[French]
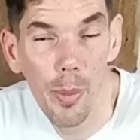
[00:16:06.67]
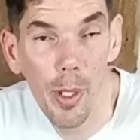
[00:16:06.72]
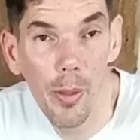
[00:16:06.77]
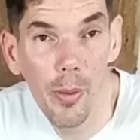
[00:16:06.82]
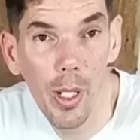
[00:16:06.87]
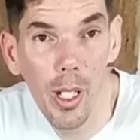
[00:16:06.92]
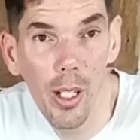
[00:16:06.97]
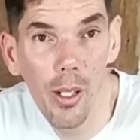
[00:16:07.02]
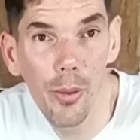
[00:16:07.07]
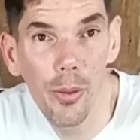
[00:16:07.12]
eh bien
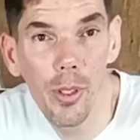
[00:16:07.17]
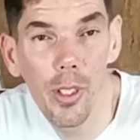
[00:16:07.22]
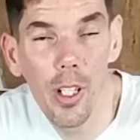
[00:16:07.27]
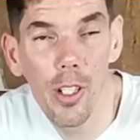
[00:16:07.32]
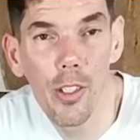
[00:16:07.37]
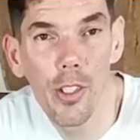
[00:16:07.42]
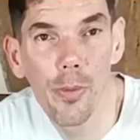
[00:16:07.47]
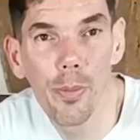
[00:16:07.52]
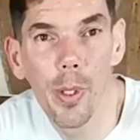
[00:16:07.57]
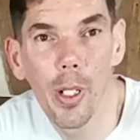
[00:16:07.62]
voilà, en tout
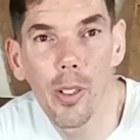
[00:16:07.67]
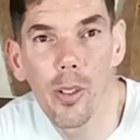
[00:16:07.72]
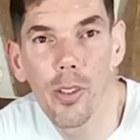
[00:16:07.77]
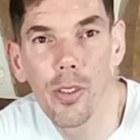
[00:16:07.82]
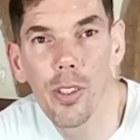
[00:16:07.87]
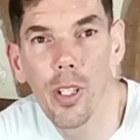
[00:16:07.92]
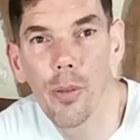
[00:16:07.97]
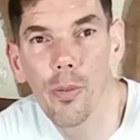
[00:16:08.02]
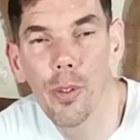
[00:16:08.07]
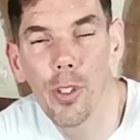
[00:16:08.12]
cas j'espère
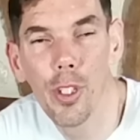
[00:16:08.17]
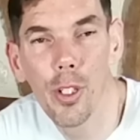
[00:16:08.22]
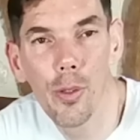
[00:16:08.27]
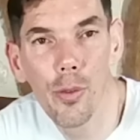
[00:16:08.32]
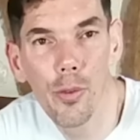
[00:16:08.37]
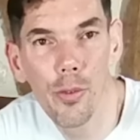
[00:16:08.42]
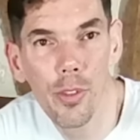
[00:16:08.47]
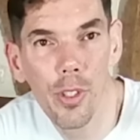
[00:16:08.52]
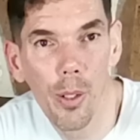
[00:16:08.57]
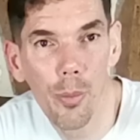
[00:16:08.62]
que cette
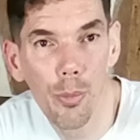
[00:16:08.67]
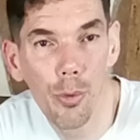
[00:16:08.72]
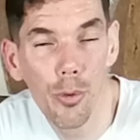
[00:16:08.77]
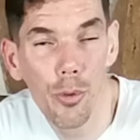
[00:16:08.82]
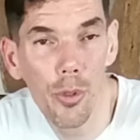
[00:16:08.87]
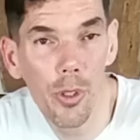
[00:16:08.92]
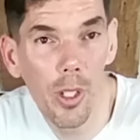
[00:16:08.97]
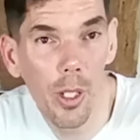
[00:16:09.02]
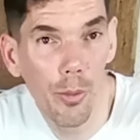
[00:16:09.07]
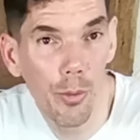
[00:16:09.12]
vidéo vous a
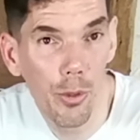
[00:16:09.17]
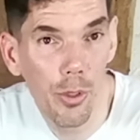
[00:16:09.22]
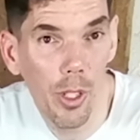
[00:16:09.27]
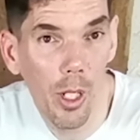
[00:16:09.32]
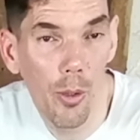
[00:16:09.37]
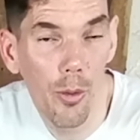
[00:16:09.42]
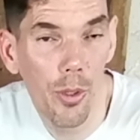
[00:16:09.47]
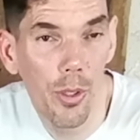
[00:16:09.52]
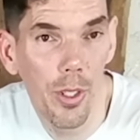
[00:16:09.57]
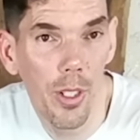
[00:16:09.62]
plu, qu'elle vous
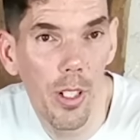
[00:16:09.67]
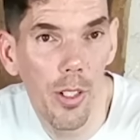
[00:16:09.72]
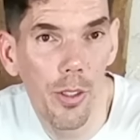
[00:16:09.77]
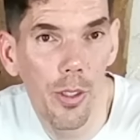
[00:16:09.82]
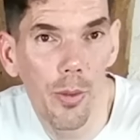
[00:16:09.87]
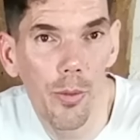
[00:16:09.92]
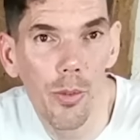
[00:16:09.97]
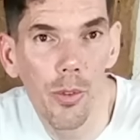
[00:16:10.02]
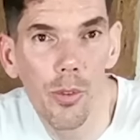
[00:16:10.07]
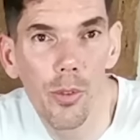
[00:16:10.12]
sera utile
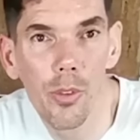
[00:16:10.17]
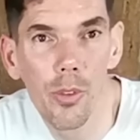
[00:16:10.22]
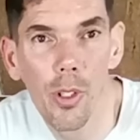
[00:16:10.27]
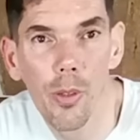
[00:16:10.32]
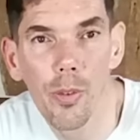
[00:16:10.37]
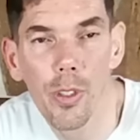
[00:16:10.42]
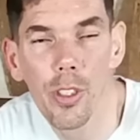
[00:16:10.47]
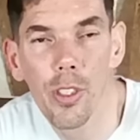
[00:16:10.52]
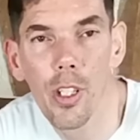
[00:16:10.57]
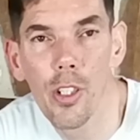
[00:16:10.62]
si vous
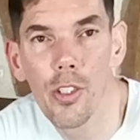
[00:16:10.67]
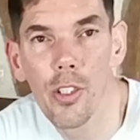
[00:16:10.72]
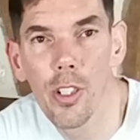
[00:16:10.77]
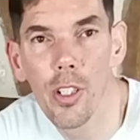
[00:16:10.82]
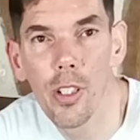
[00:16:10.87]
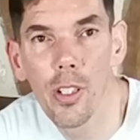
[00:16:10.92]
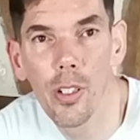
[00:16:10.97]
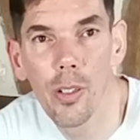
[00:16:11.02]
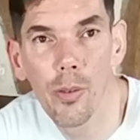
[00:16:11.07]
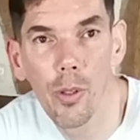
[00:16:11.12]

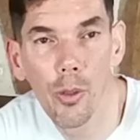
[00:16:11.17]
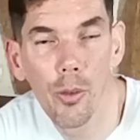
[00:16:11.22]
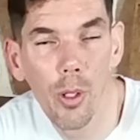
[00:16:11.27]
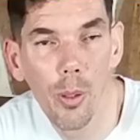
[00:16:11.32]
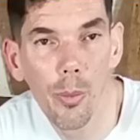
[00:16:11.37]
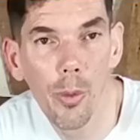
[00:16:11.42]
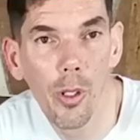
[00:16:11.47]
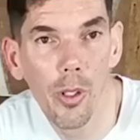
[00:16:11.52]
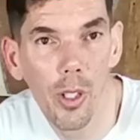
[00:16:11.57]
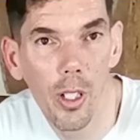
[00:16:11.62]
envisagez
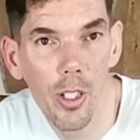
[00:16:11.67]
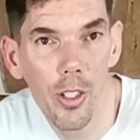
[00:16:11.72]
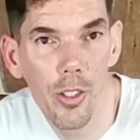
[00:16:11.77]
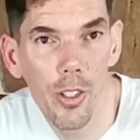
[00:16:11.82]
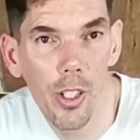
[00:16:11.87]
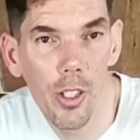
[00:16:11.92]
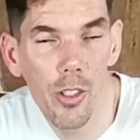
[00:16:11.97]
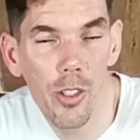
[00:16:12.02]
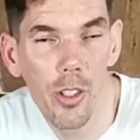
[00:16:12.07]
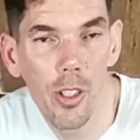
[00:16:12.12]
éventuellement d'aller
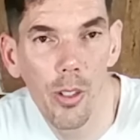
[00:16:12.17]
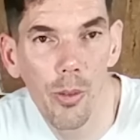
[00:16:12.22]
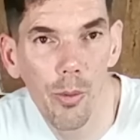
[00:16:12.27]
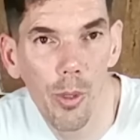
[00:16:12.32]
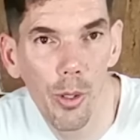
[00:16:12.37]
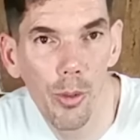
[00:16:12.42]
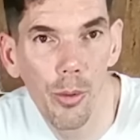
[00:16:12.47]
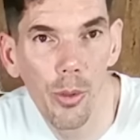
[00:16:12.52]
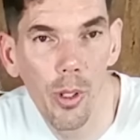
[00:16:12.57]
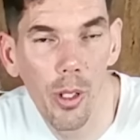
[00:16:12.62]
chercher une
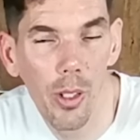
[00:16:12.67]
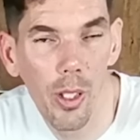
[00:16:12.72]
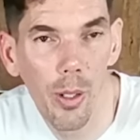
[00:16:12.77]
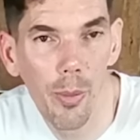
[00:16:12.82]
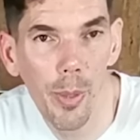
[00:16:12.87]
voiture en